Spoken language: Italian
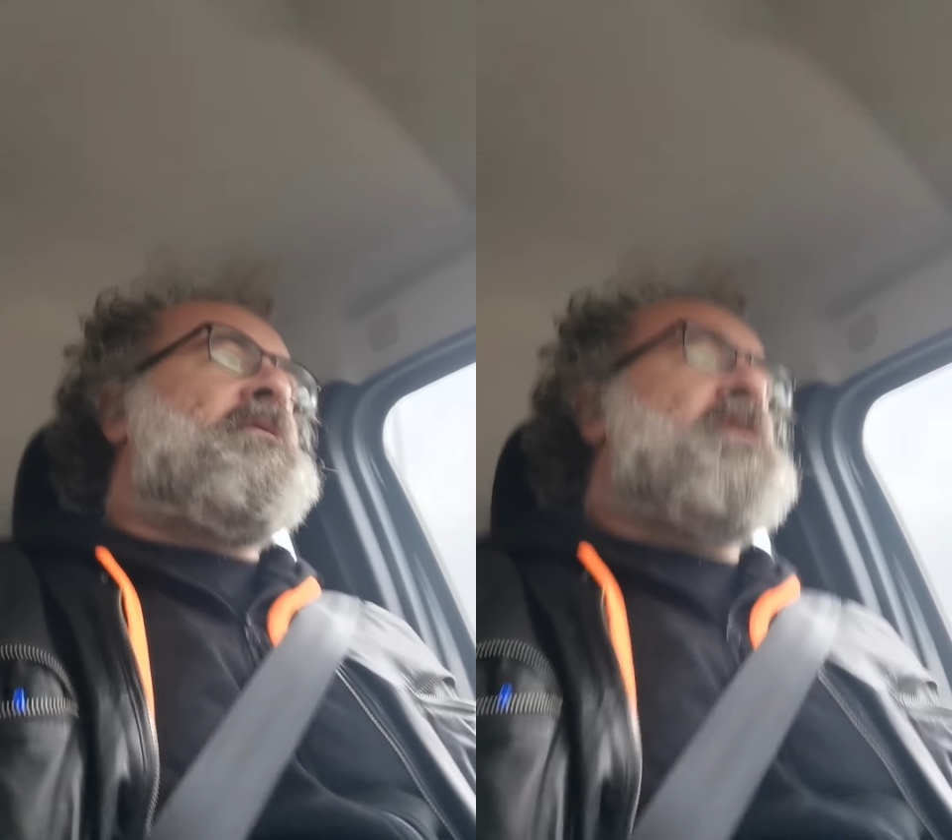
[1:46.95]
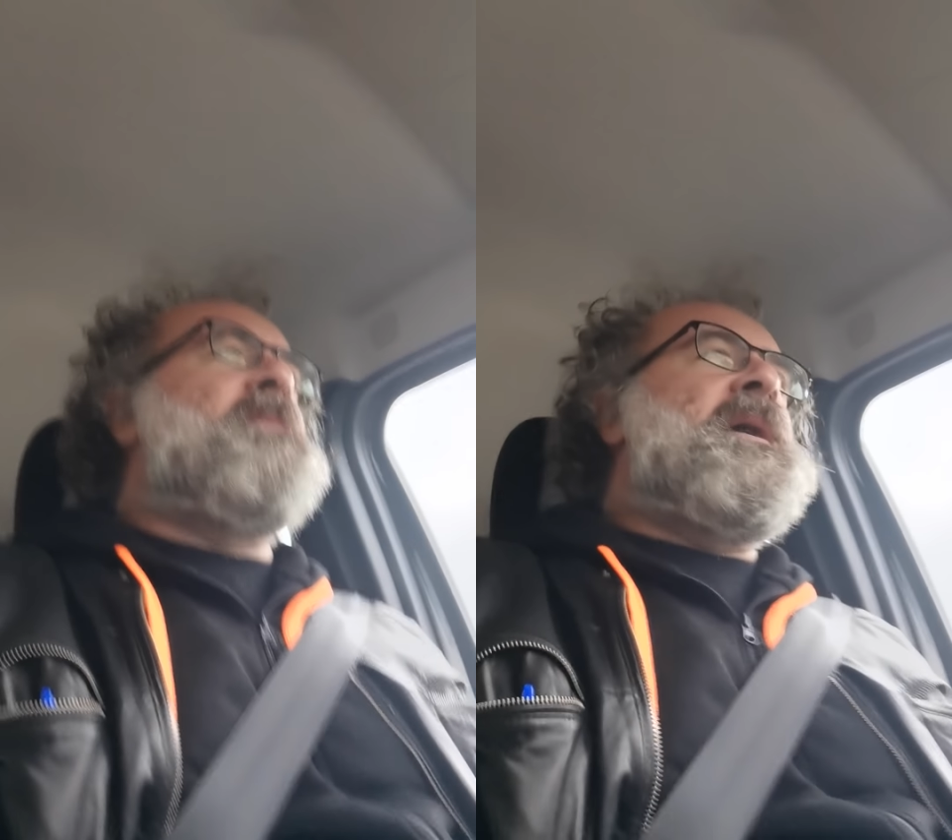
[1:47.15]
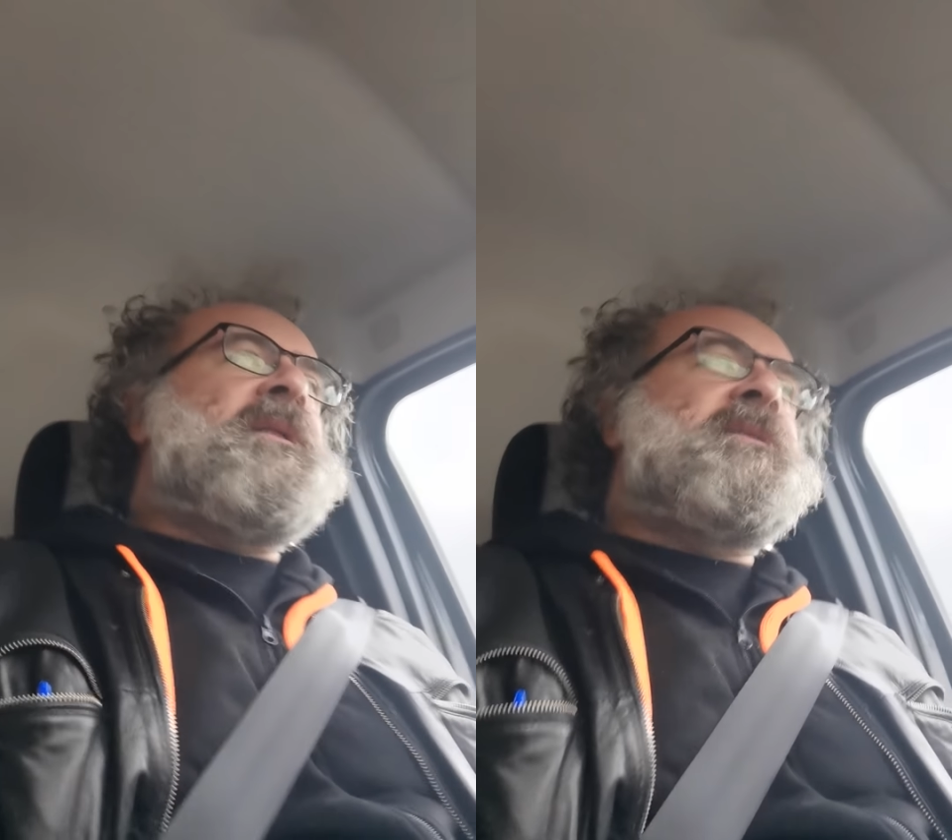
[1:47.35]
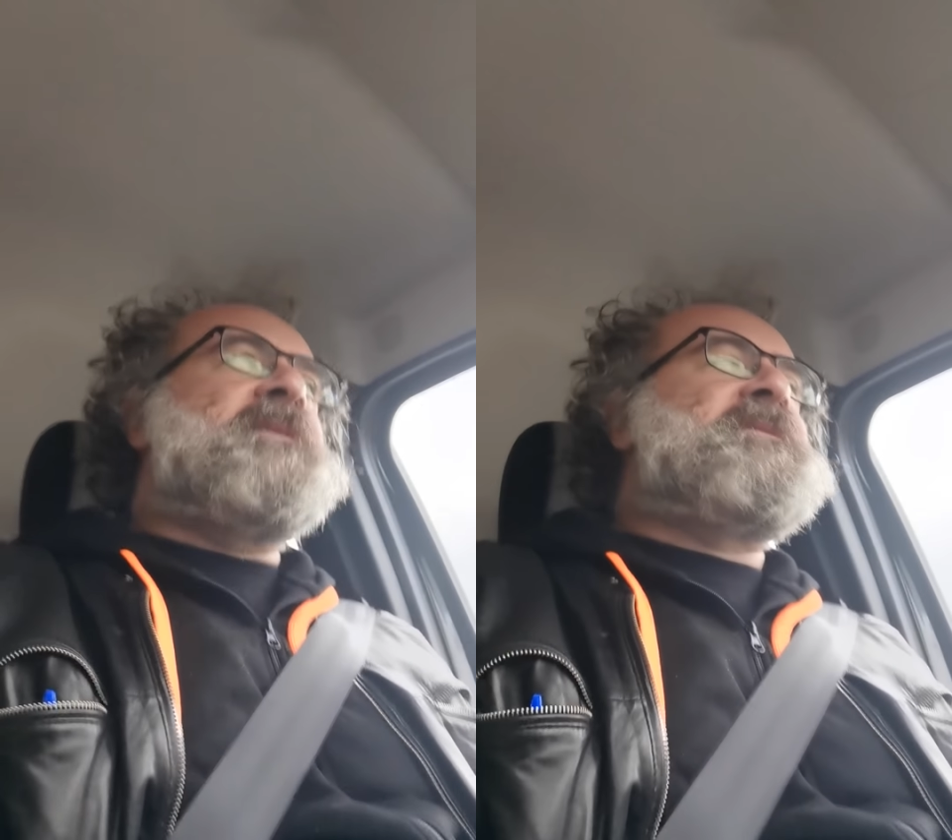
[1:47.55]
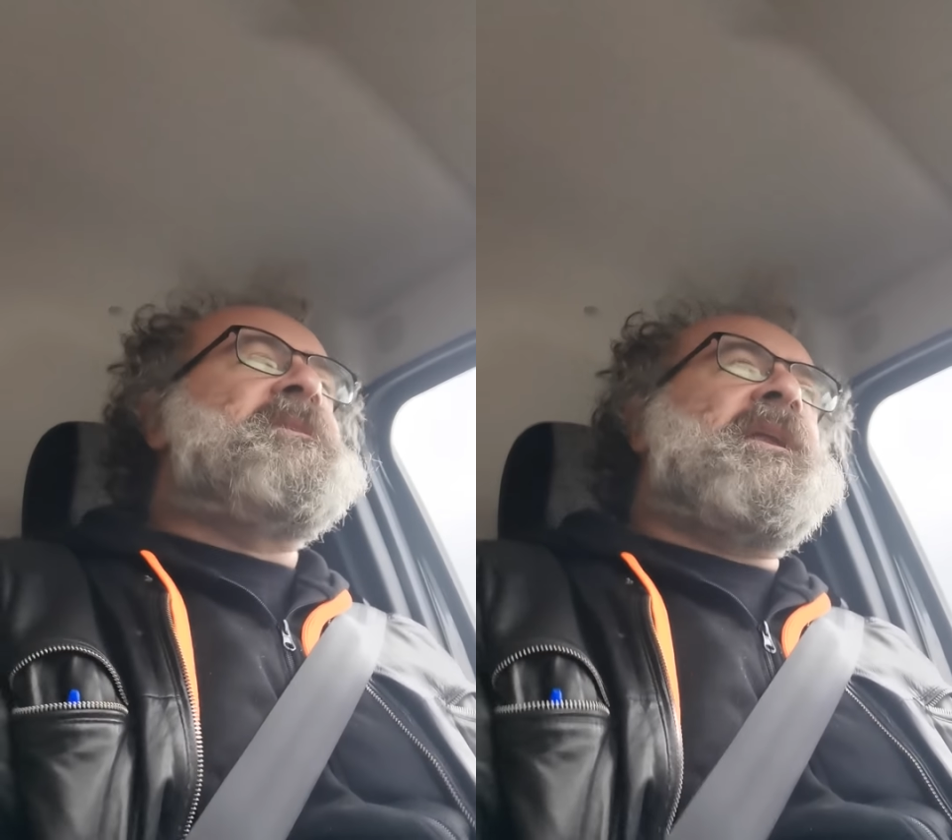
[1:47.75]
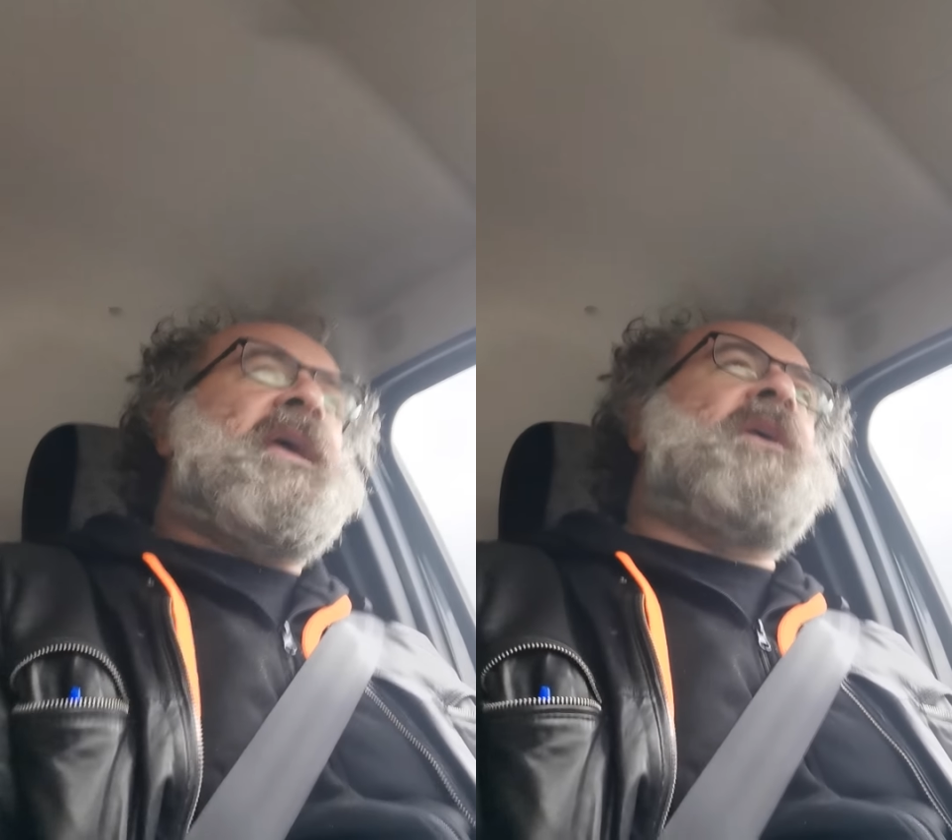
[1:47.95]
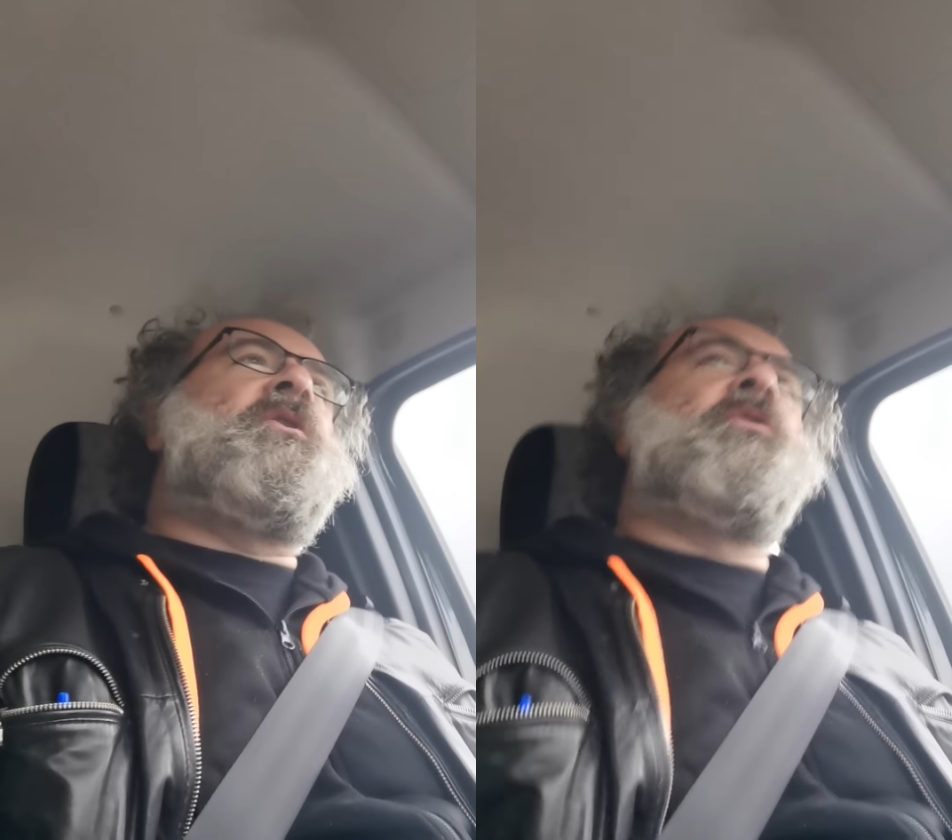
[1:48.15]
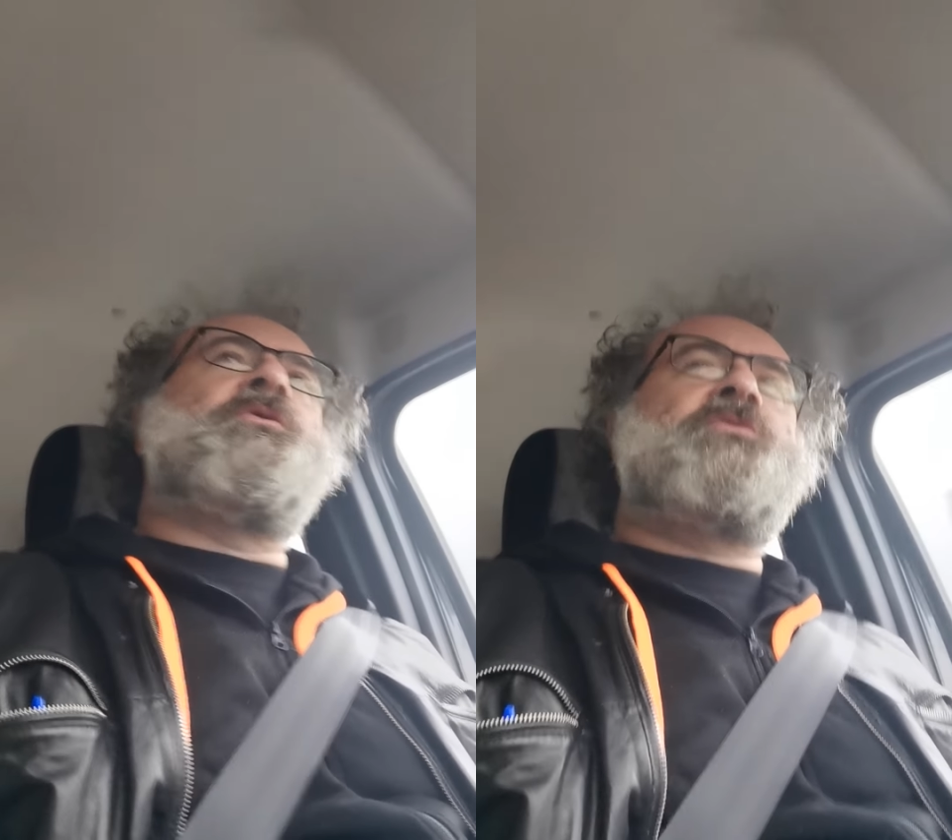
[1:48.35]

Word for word: ovviamente si reggono